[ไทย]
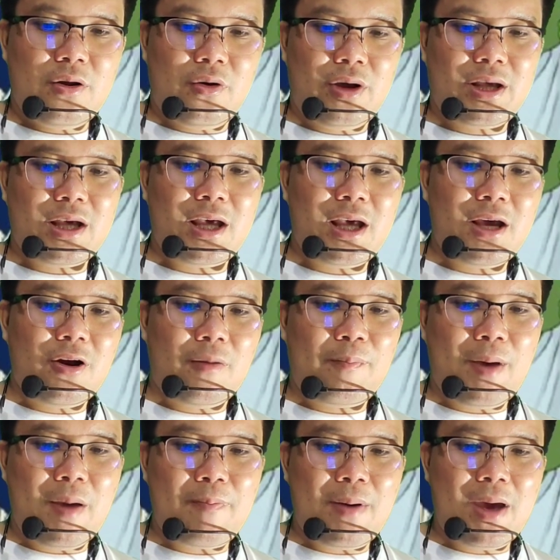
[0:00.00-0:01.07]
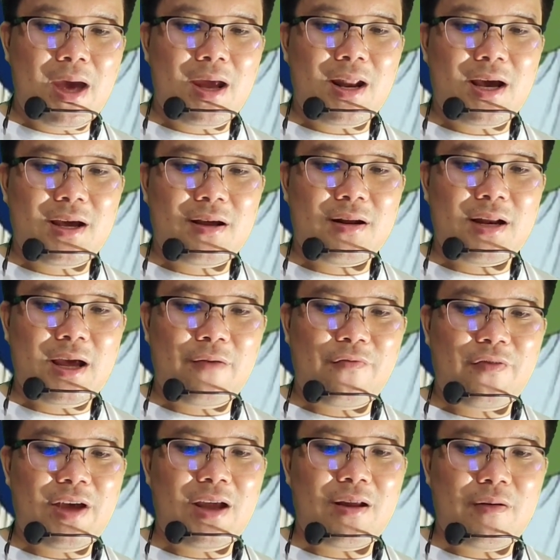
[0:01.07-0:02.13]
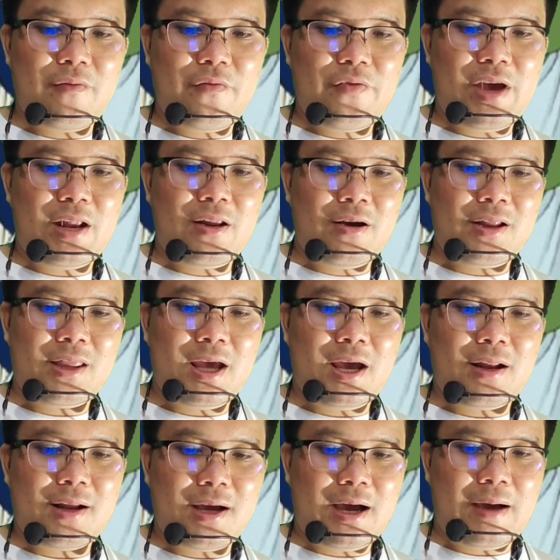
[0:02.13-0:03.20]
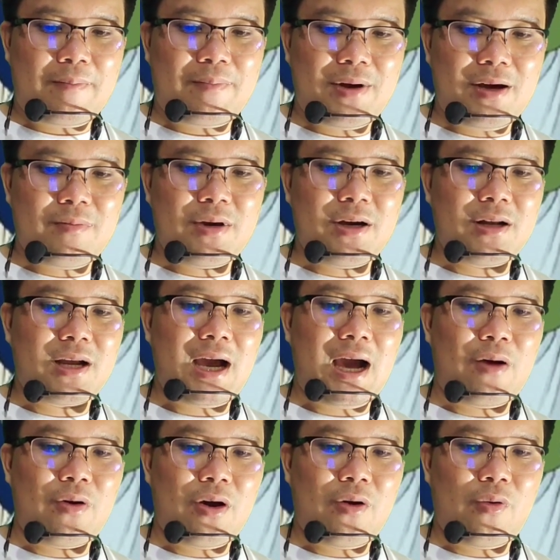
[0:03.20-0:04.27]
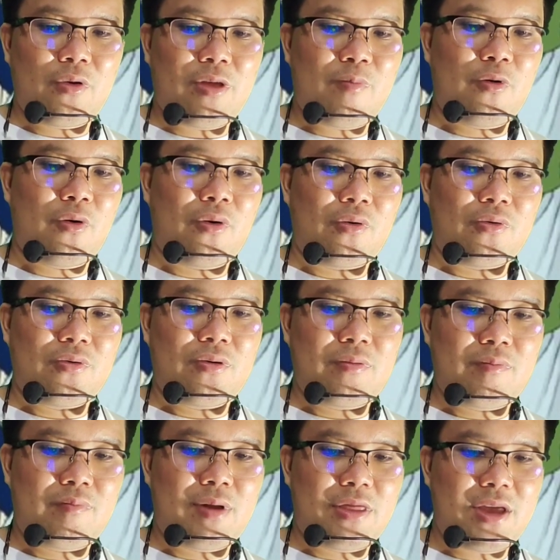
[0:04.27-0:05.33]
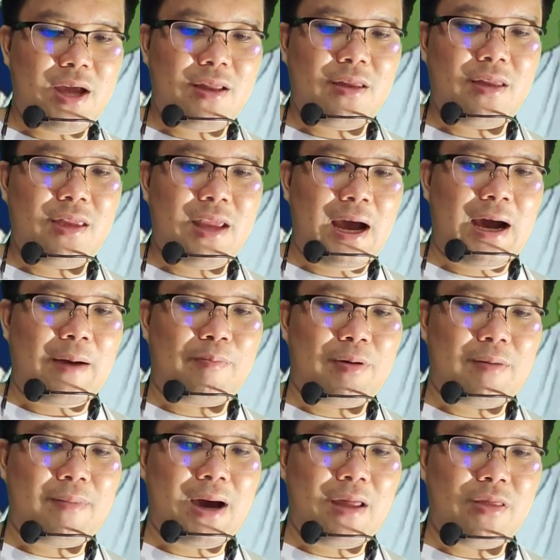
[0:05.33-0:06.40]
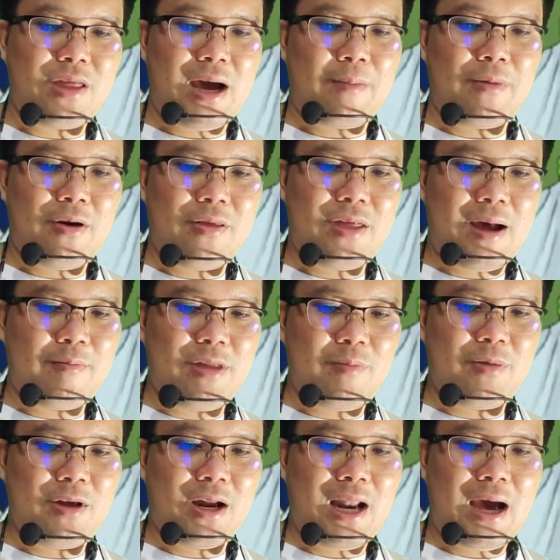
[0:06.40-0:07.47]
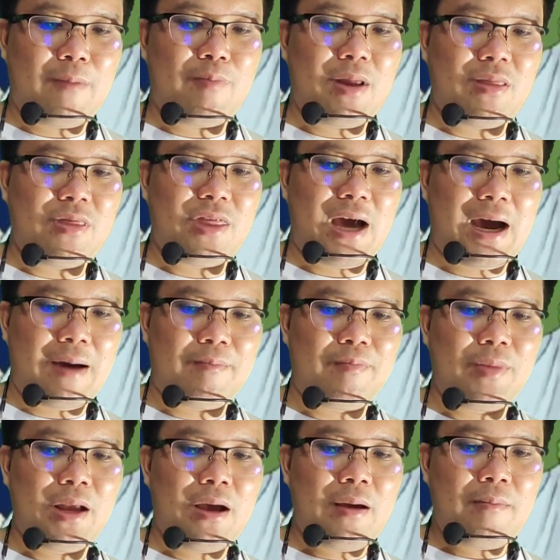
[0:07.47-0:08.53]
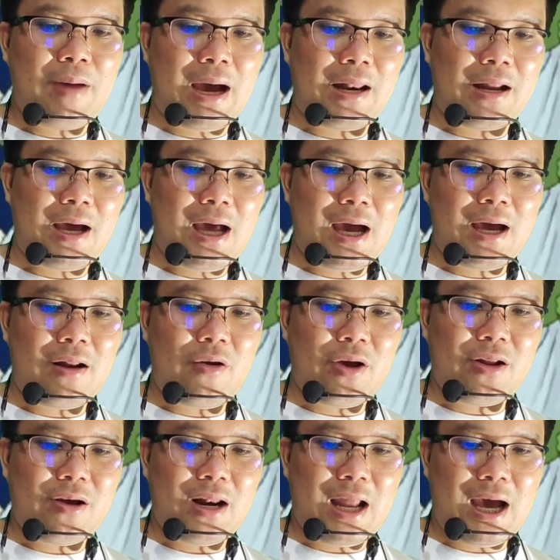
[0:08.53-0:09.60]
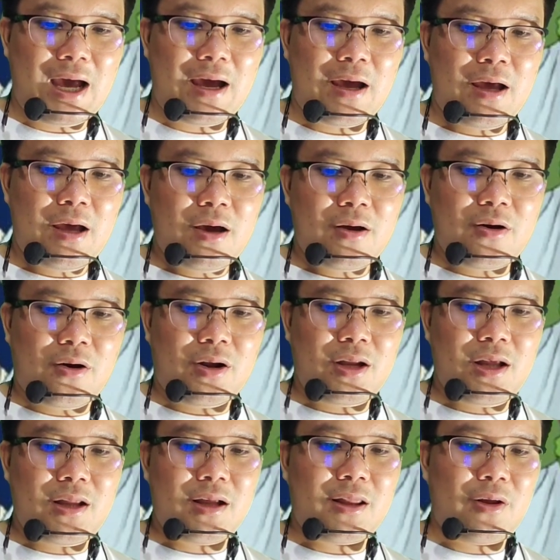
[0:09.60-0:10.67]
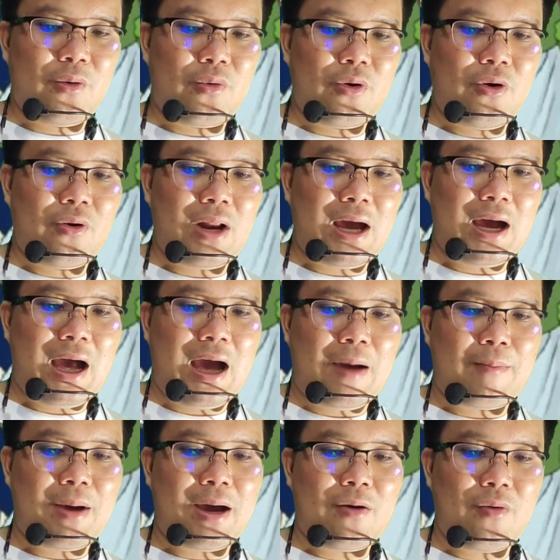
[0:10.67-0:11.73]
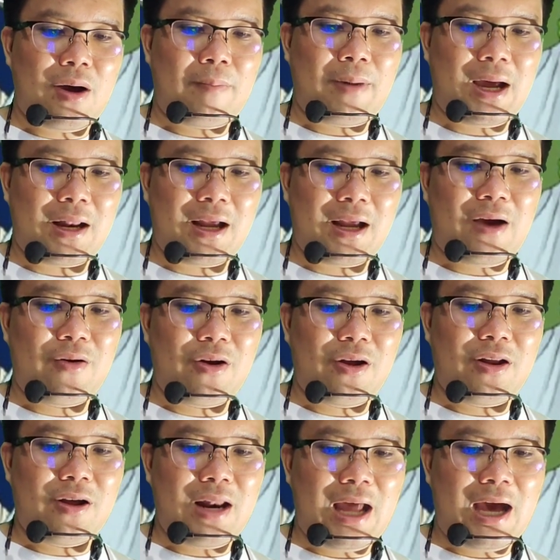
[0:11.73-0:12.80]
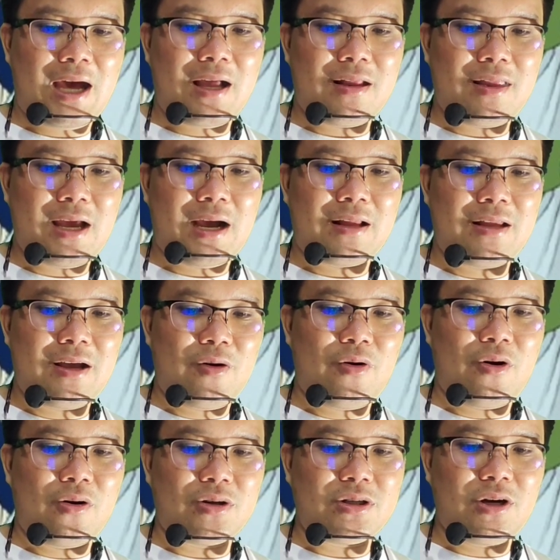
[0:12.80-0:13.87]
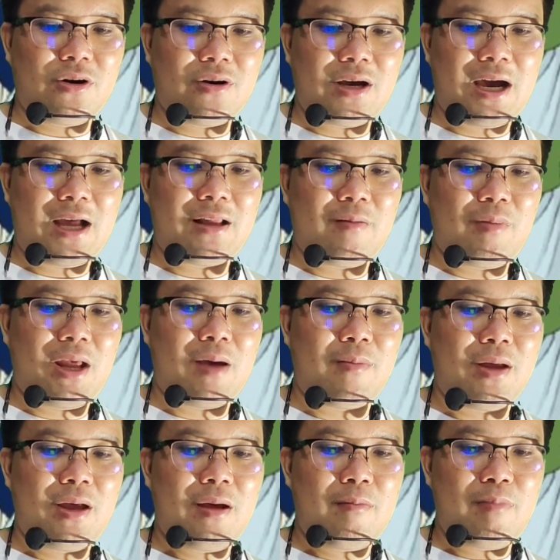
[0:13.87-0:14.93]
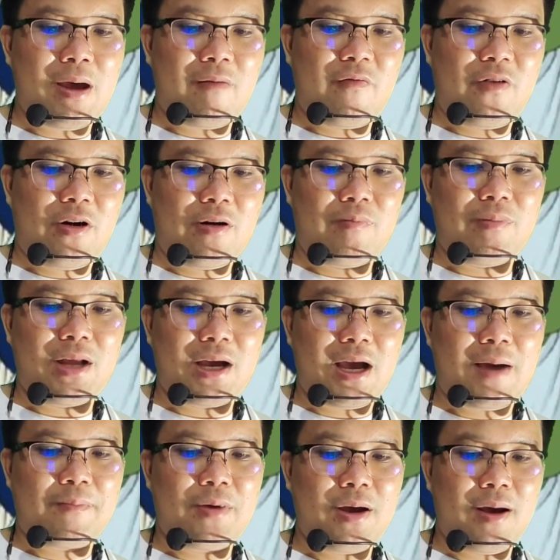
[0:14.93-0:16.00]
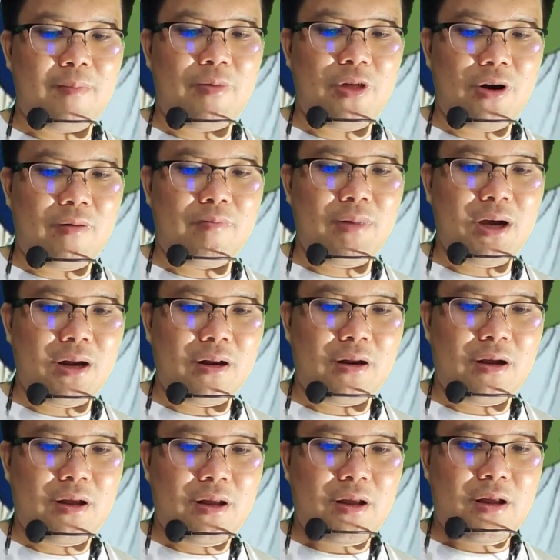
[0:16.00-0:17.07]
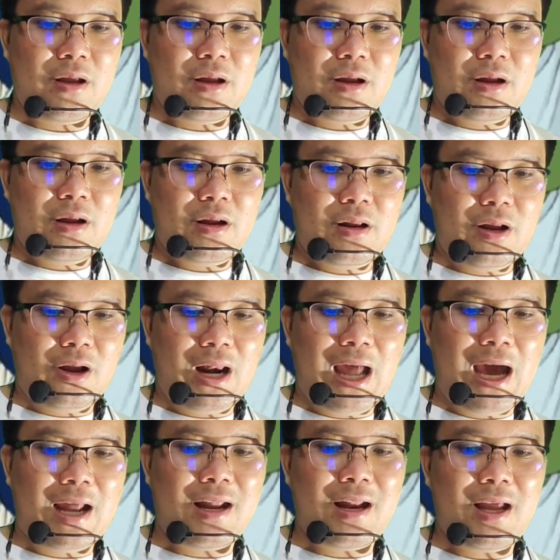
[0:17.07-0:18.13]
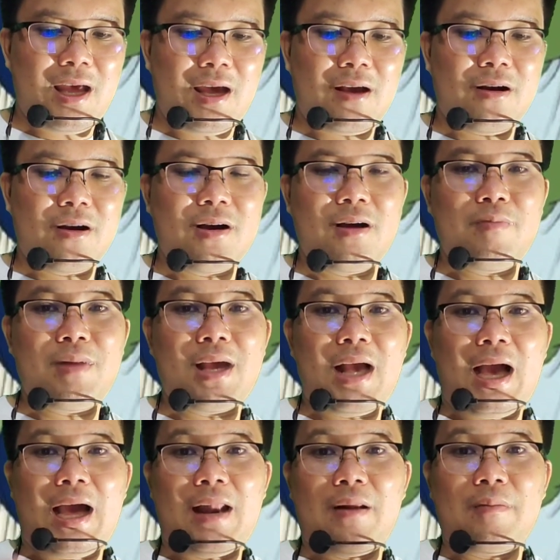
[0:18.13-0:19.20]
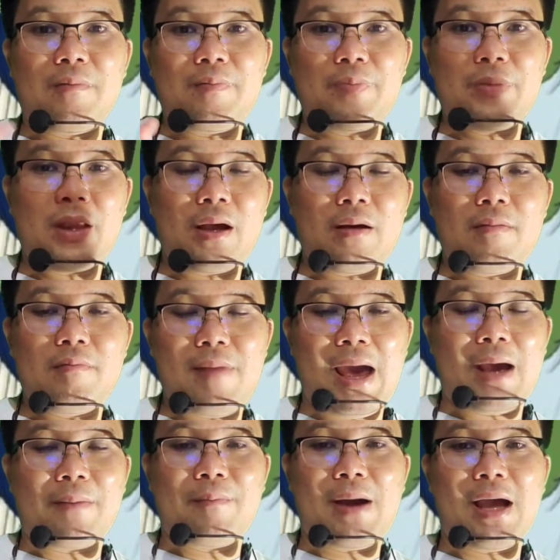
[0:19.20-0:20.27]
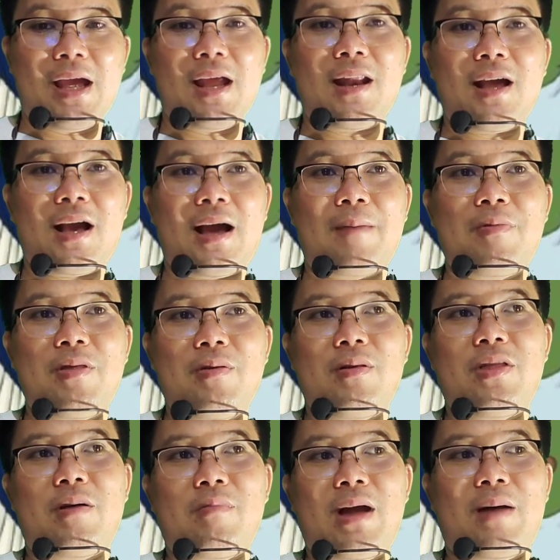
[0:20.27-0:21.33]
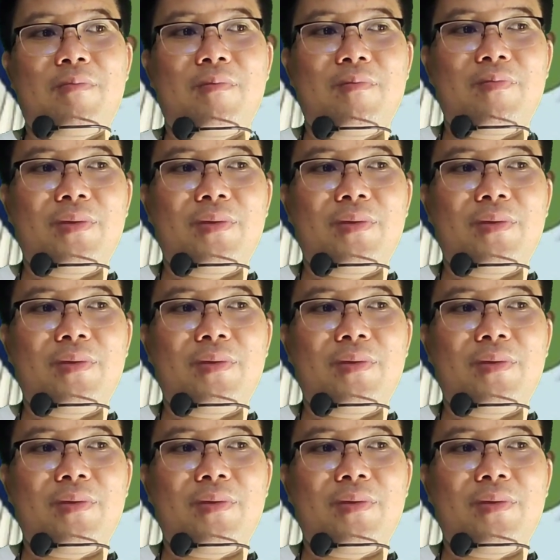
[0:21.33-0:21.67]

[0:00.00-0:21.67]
โดยคีย์ของเปเป้นะในเฟนดอทเทคนะครับเพิ่มขึ้น 966%จากประมาณ 330 ดอลลาร์เป็น 3,500 ดอลลาร์ก่อนที่จะตกลงราคามากกว่า1,900 ดอลลาร์จากเจ้าของช่องค่าธรรมเนียมแพลตฟอร์มนะครับเกือบ 20,000ดอลลาร์นั่นเองก็คือมีการแบ่งไปนะครับสำหรับ